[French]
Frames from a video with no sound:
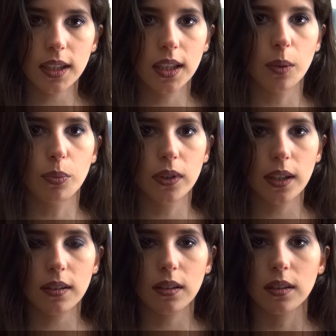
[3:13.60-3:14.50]
qui est
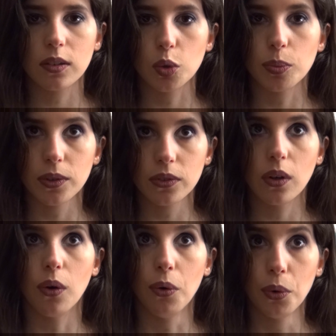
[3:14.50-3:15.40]
peut-être, je
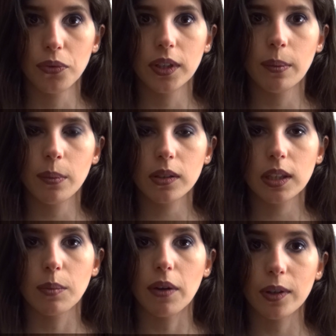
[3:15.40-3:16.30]
pense, le film
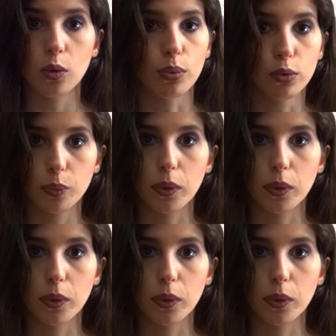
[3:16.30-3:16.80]
qui m'a fait le plus